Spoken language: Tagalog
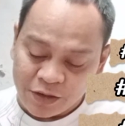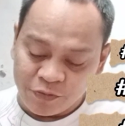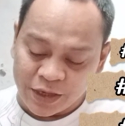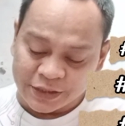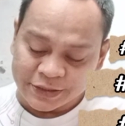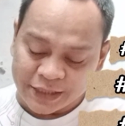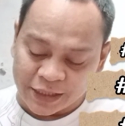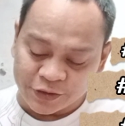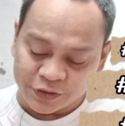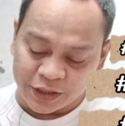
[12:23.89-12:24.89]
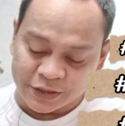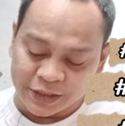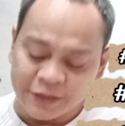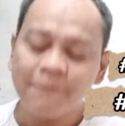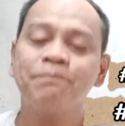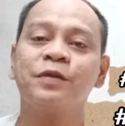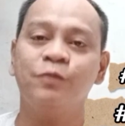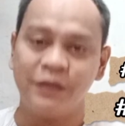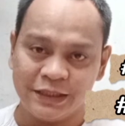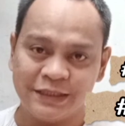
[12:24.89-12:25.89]
race 9-13
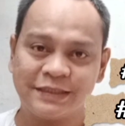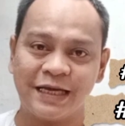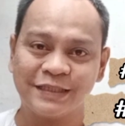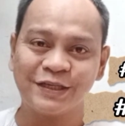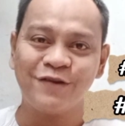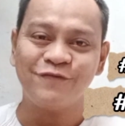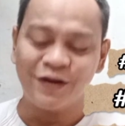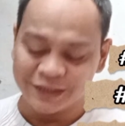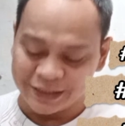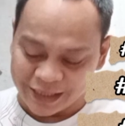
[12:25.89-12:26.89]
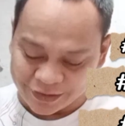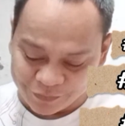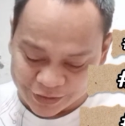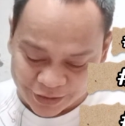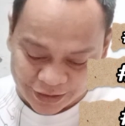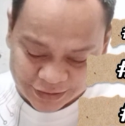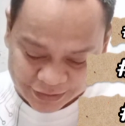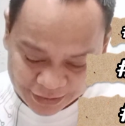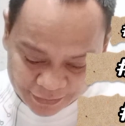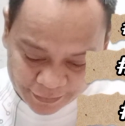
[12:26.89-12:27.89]
with a distance of 49 meters.